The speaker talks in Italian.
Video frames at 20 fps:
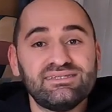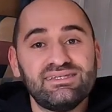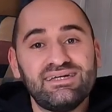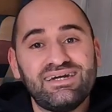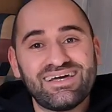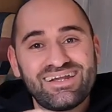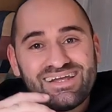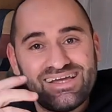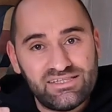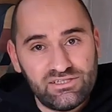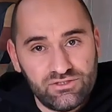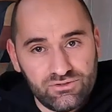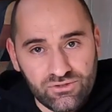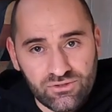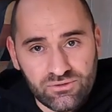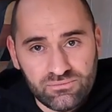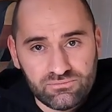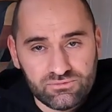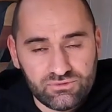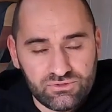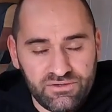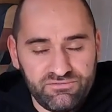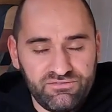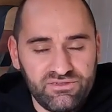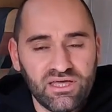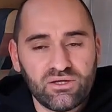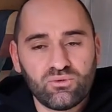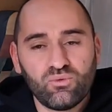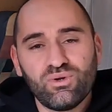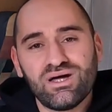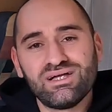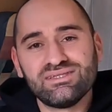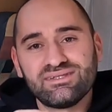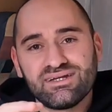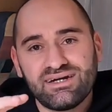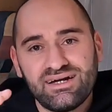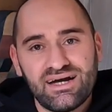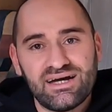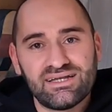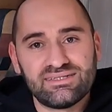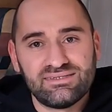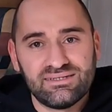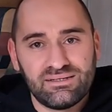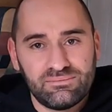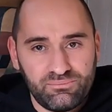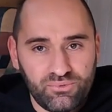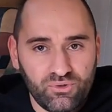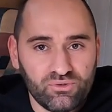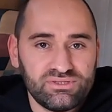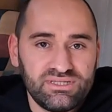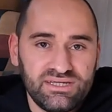di credito, cioè vi danno un'altra carta però